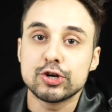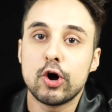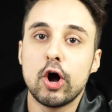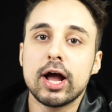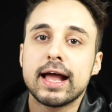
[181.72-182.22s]

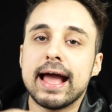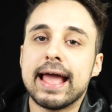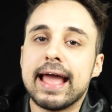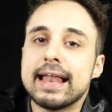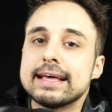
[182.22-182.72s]
joga
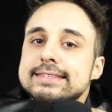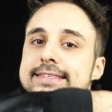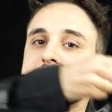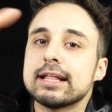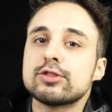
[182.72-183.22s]
ela
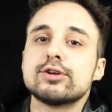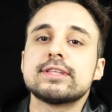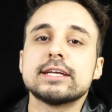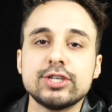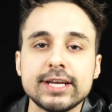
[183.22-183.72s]
assim à
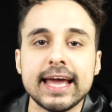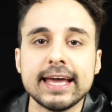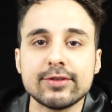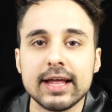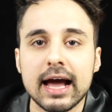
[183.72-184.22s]
torta
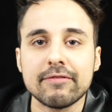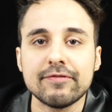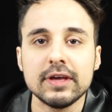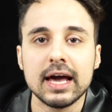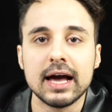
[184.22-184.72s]
direito, né,
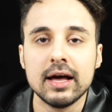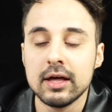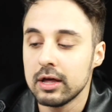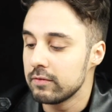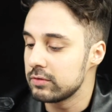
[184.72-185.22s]
Rafinha?
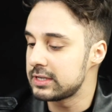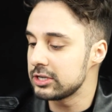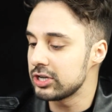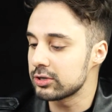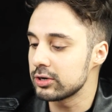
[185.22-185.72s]

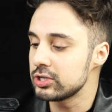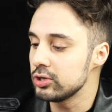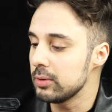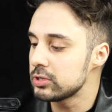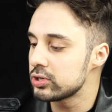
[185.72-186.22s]
Você já trouxe
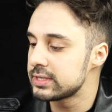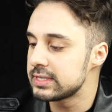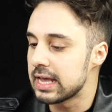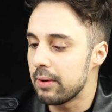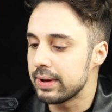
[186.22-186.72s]
nome
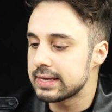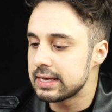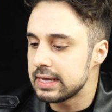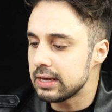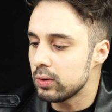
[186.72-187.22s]
social
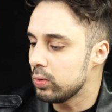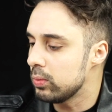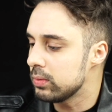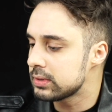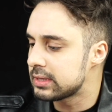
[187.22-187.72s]
aqui
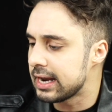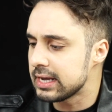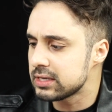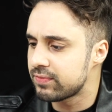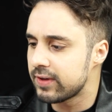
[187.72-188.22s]
um,
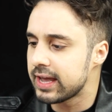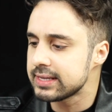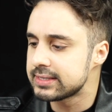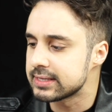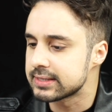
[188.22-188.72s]
três
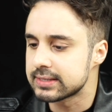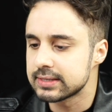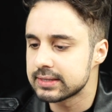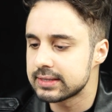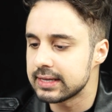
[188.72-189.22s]

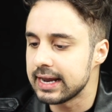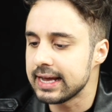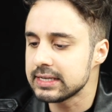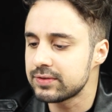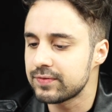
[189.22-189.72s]
vezes.
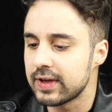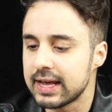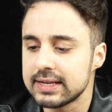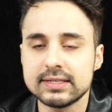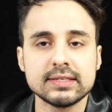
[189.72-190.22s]
Três
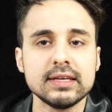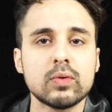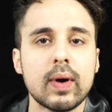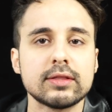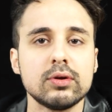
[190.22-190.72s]
vezes em
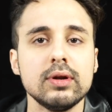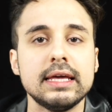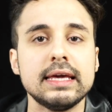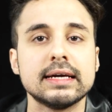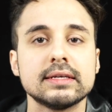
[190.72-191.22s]
quatro
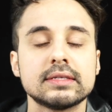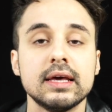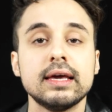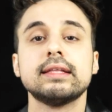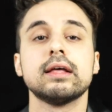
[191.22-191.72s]
linhas.
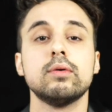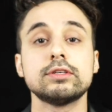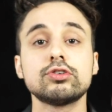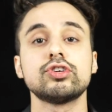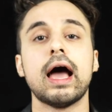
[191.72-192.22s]
Então,
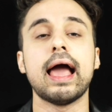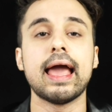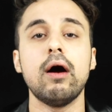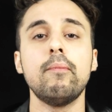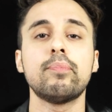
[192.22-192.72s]
isso já
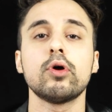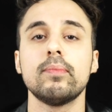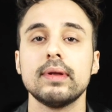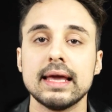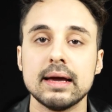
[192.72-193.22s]
é um
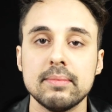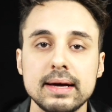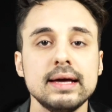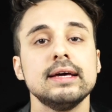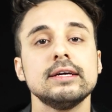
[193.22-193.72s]

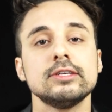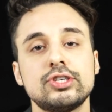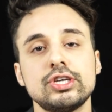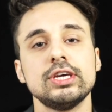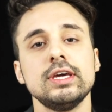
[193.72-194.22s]
problema
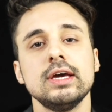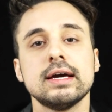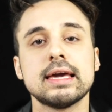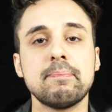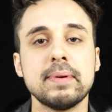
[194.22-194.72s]
de
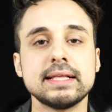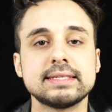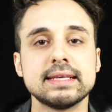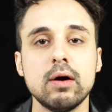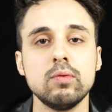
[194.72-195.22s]

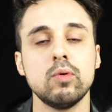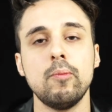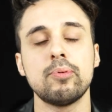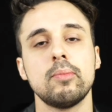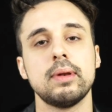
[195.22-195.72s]
repetição,
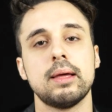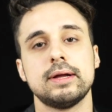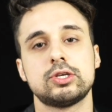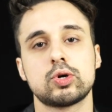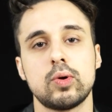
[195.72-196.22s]
um
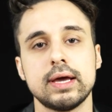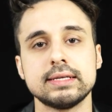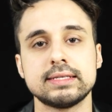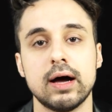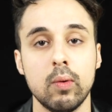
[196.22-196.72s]
problema de
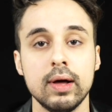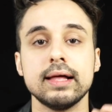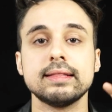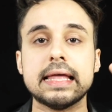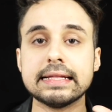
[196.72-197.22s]
coesão.
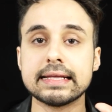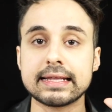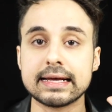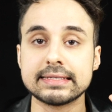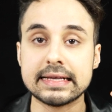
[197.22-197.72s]
Tenta
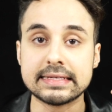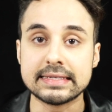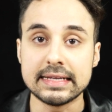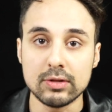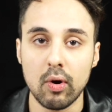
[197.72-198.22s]
trazer
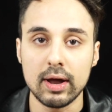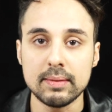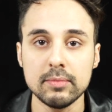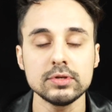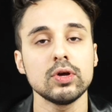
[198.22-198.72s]

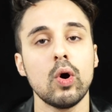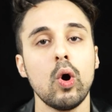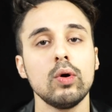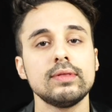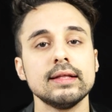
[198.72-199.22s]
sinônimos
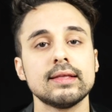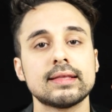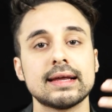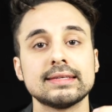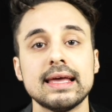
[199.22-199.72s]
ou tenta
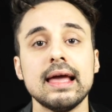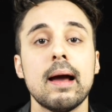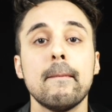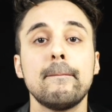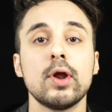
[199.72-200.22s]

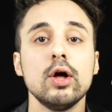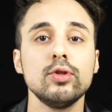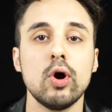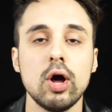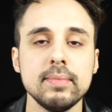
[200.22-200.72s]
trazer
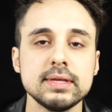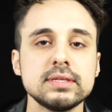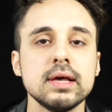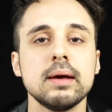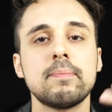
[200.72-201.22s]

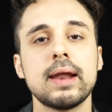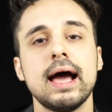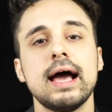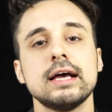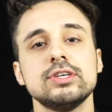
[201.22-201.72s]
pronomes
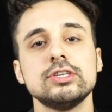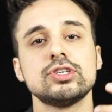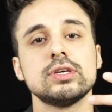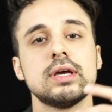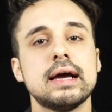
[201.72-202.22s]
para a
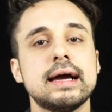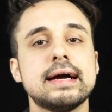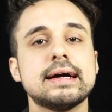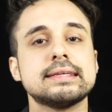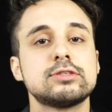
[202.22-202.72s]
gente
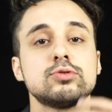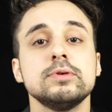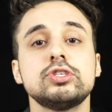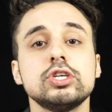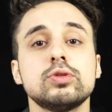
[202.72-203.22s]
uh,
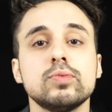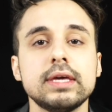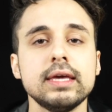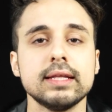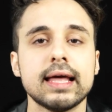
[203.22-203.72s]

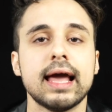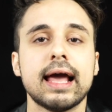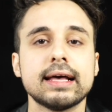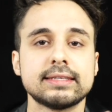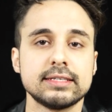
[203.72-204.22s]
substituir né,
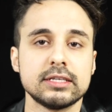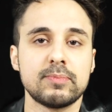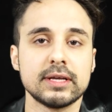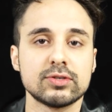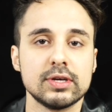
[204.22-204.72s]
essas
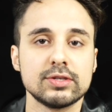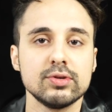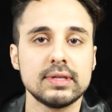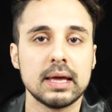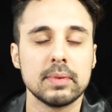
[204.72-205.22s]
expressões
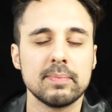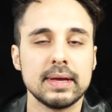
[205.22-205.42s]
do tema,